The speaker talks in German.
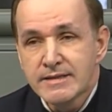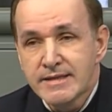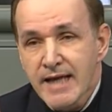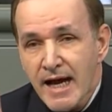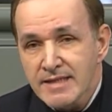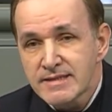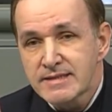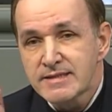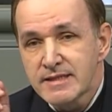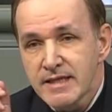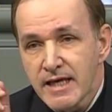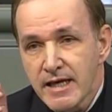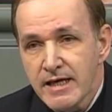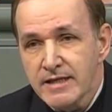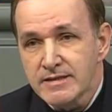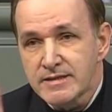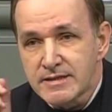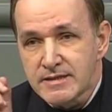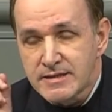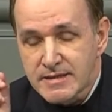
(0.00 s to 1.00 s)
Das
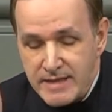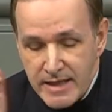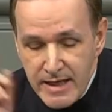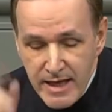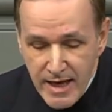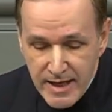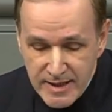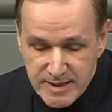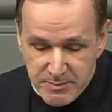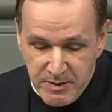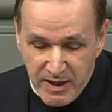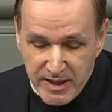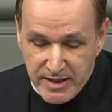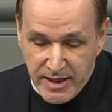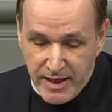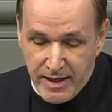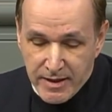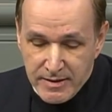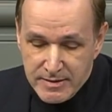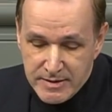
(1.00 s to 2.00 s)
ist die
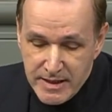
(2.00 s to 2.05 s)
SPD,